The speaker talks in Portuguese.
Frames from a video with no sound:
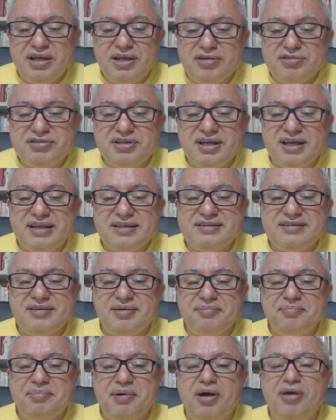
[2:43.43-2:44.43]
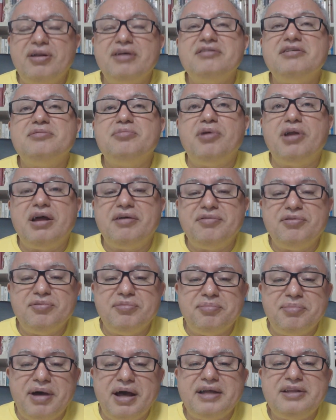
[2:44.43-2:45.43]
eu cheguei em São Paulo, a gente morava
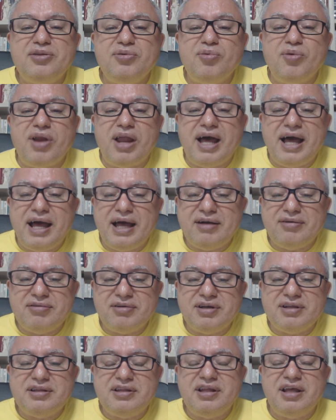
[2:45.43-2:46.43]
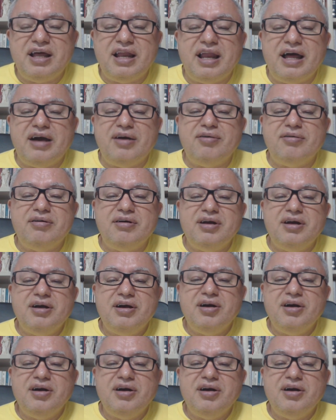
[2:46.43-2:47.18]
num bairro, tinha um largo que tinha lá um,